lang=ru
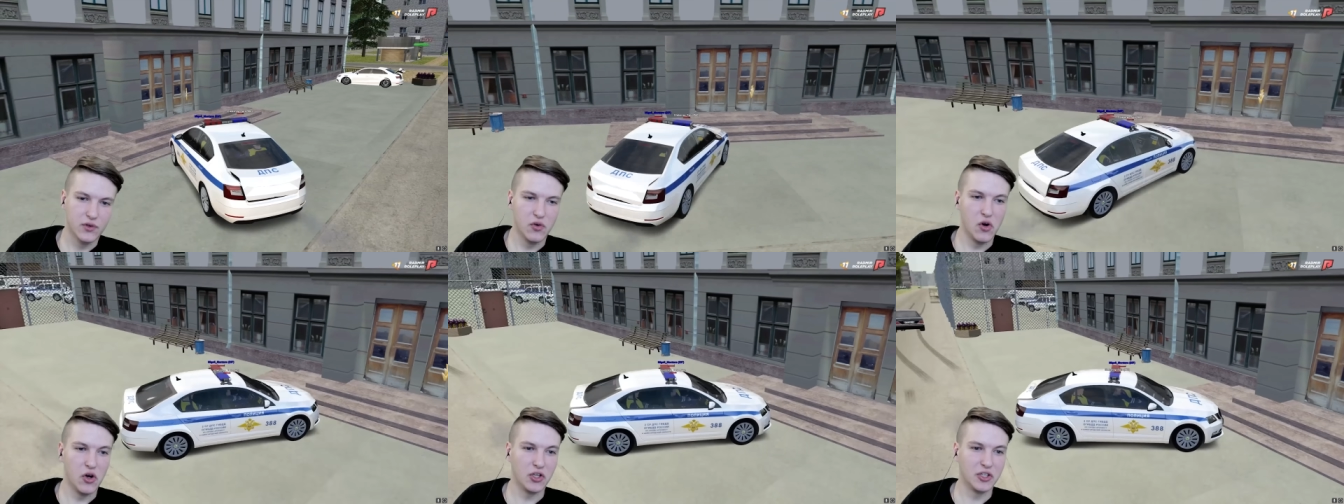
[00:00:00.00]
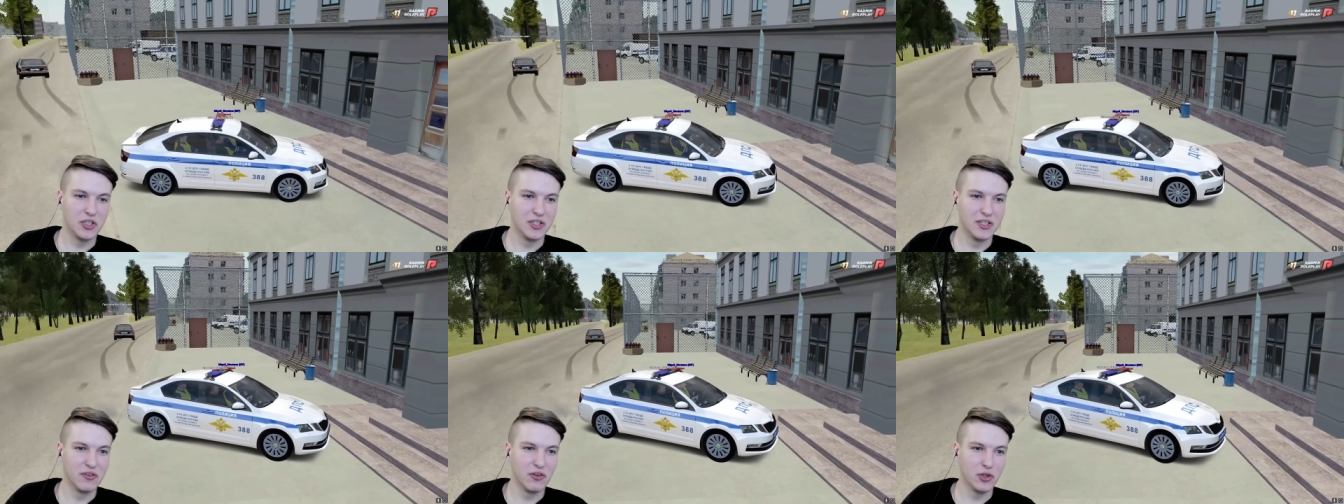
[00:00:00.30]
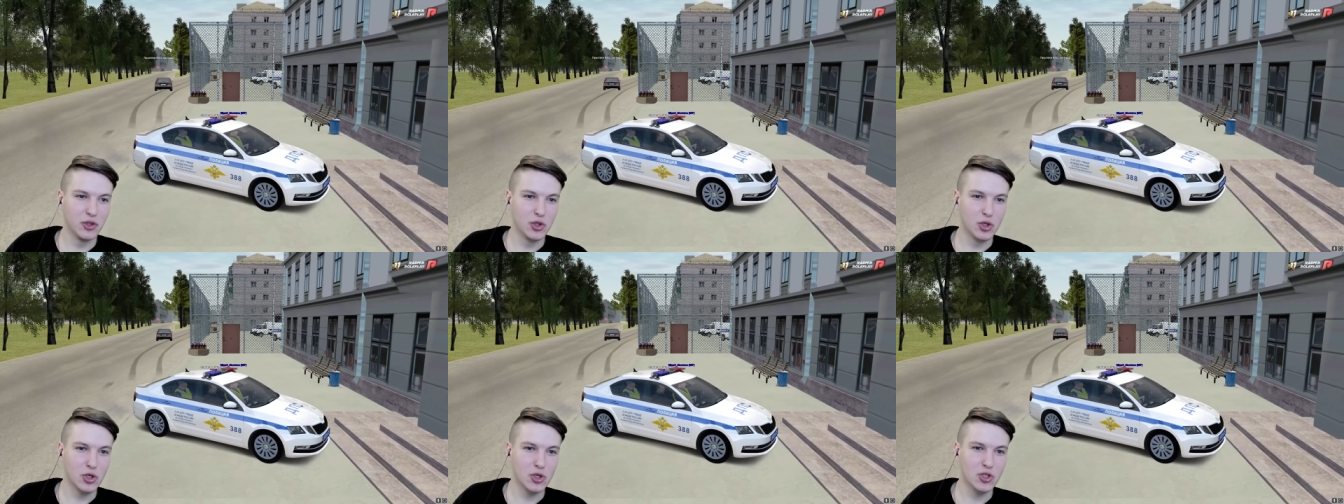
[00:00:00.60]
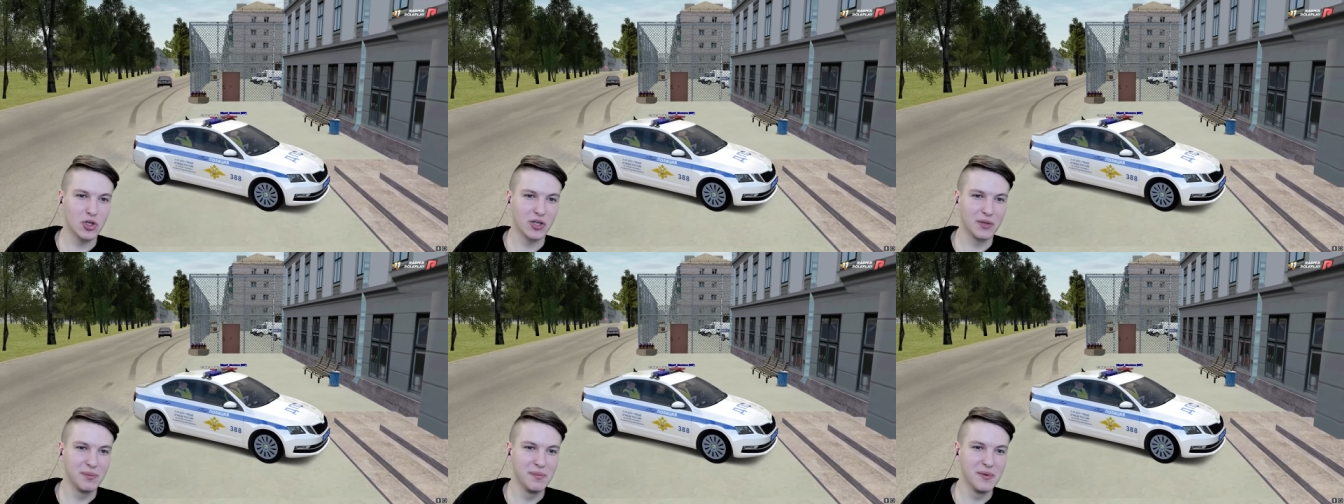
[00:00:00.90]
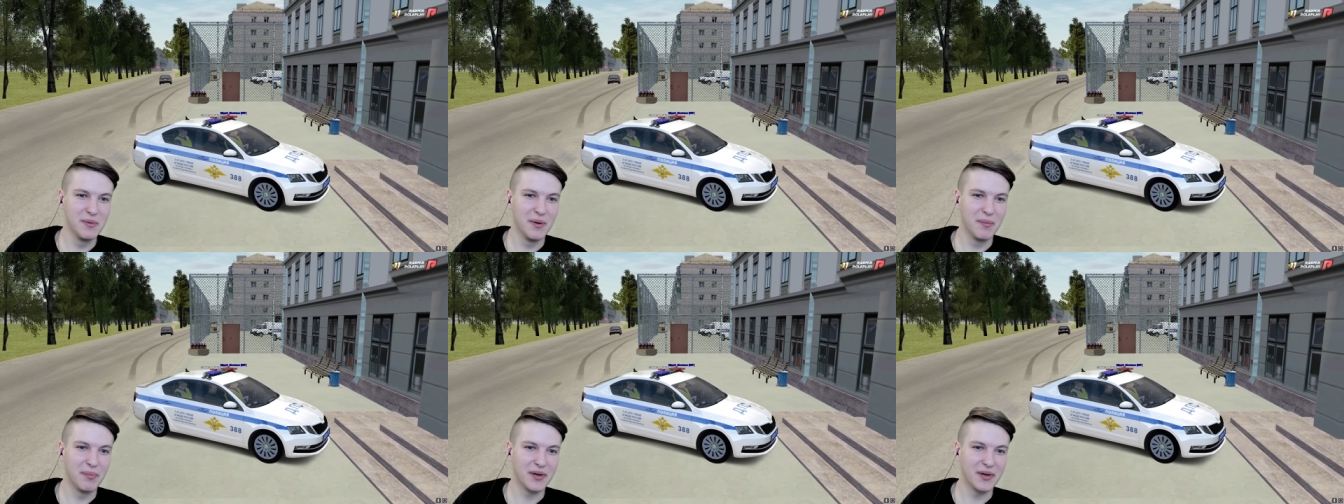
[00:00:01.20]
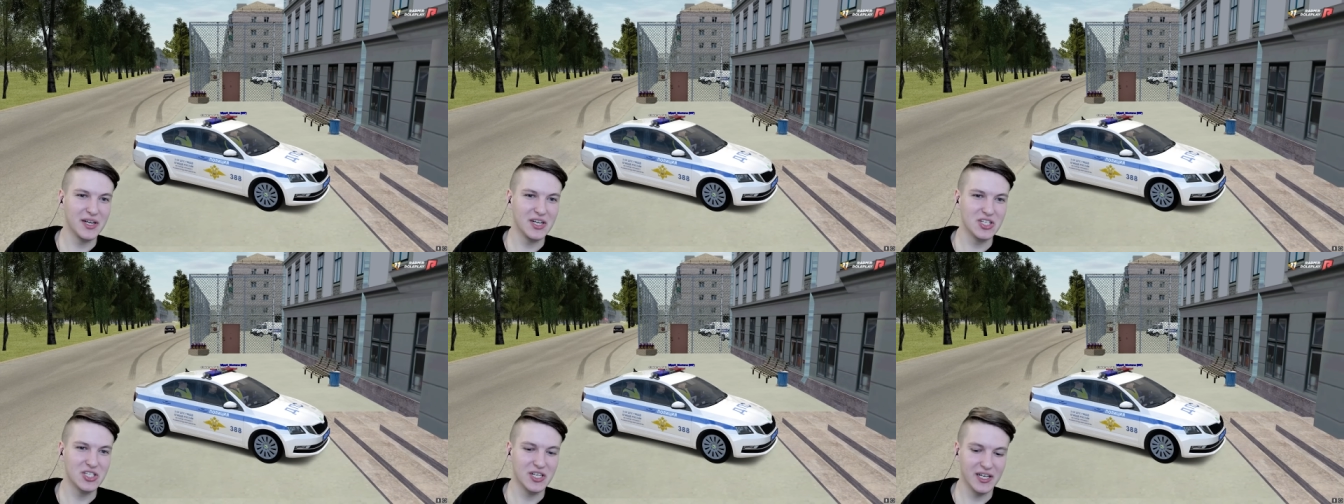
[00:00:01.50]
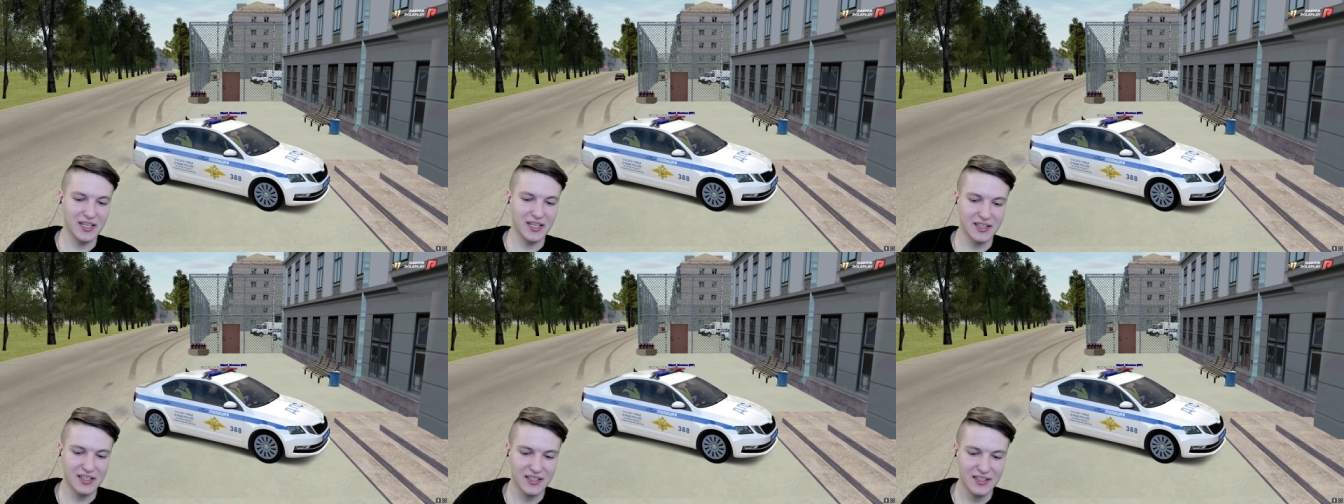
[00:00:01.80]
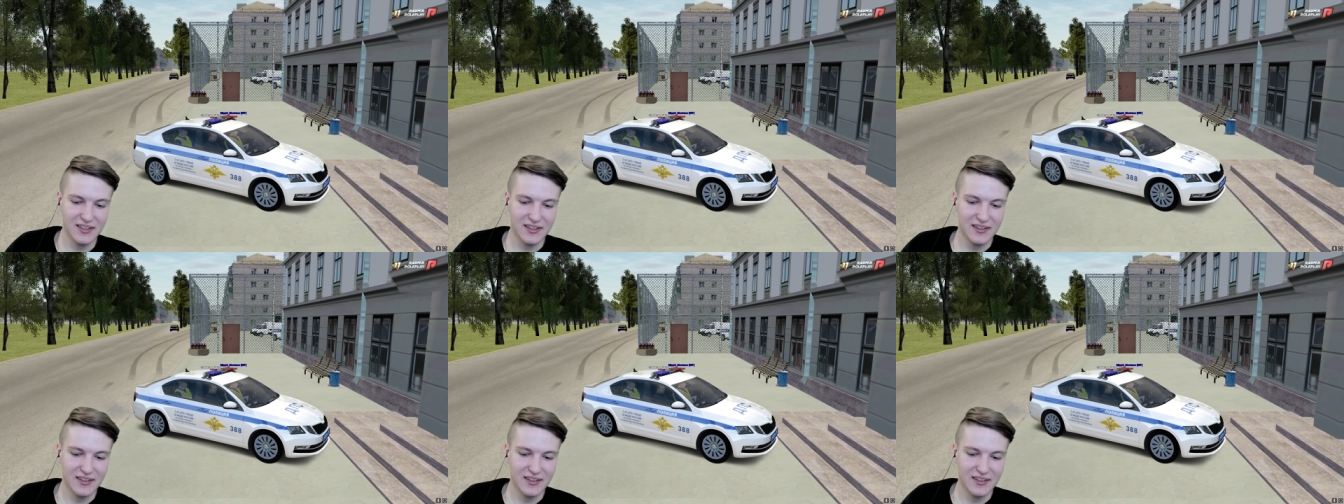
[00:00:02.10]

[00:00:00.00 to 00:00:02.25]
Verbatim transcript: Вот он, его дружок мимо проезжает.